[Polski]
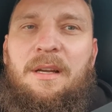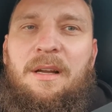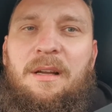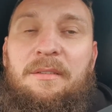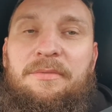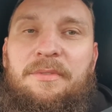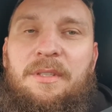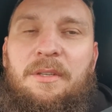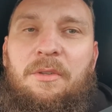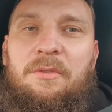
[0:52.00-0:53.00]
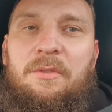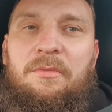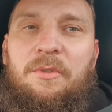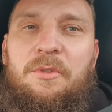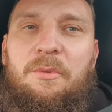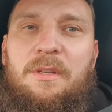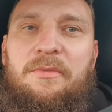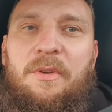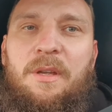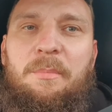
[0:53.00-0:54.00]
a w tygodniu woziła
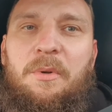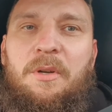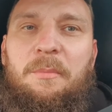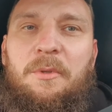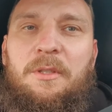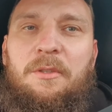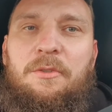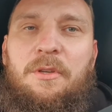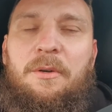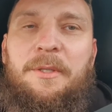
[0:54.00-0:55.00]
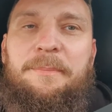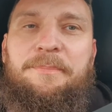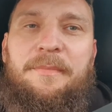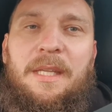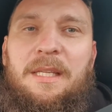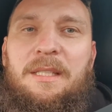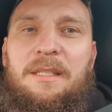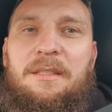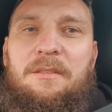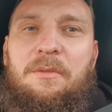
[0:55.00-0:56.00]
swoje Pokémony do szkoły.
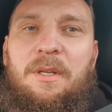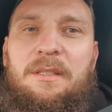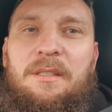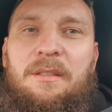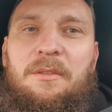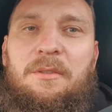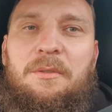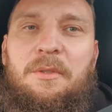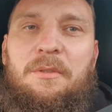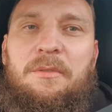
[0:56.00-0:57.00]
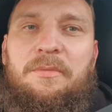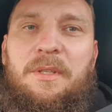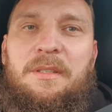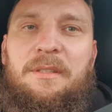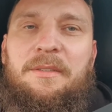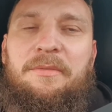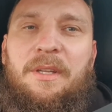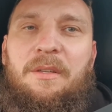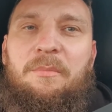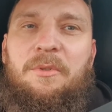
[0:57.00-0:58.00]
Słuchajcie, no to wtedy
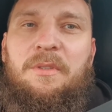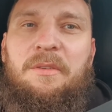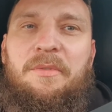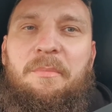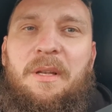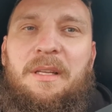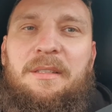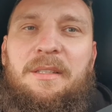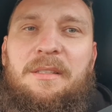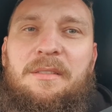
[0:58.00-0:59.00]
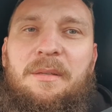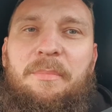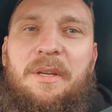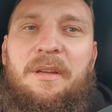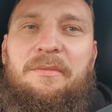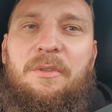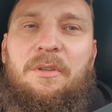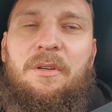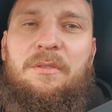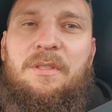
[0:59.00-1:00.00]
wiadomo, nie jest DPF do
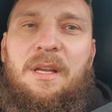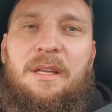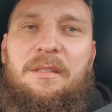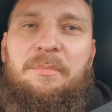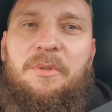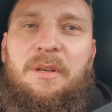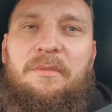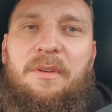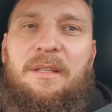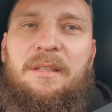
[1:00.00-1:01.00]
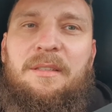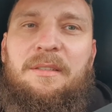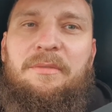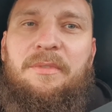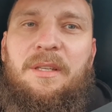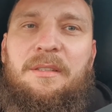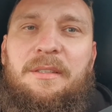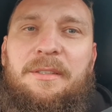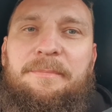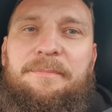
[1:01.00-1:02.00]
końca, jest przerywany i
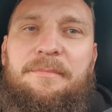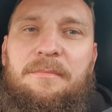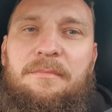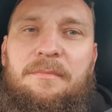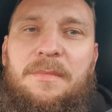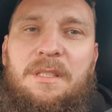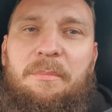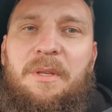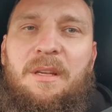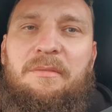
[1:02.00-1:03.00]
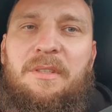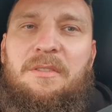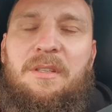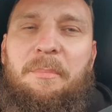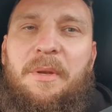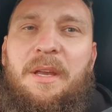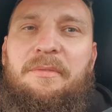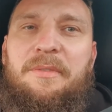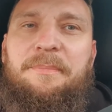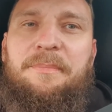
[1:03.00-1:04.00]
wtedy zabija Was DPF.